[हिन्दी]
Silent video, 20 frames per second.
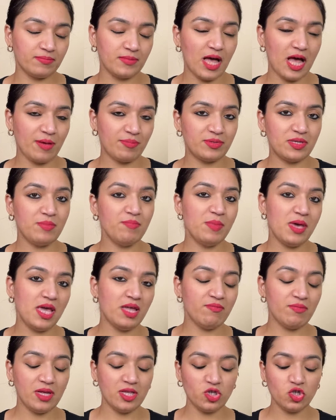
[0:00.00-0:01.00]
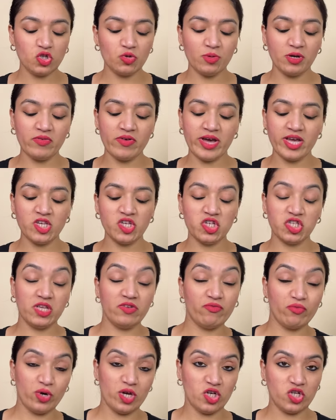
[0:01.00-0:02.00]
आपसे मेन मेन जो मंगवाई चीज़ें
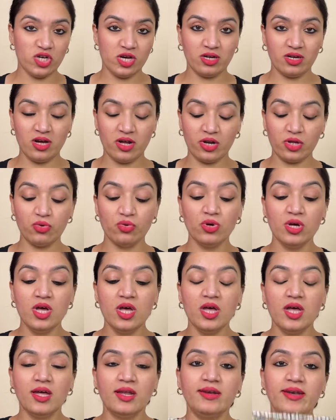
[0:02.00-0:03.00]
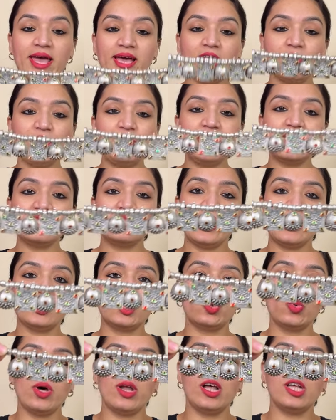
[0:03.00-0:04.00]
वही शेयर कर रही हूँ नेक पीस
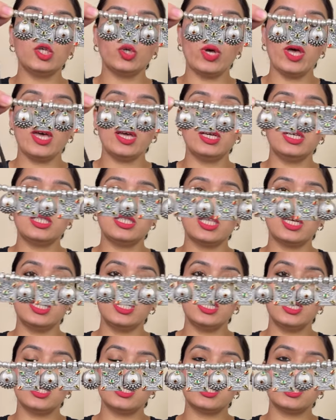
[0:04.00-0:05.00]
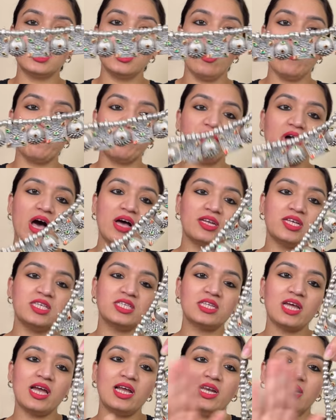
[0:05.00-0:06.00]
नेक्स्ट वाला जो है इस तरीके से अफ़गानी
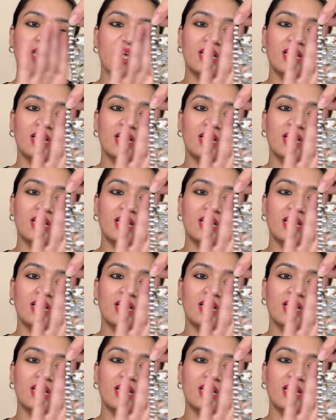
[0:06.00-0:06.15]
स्टाइल के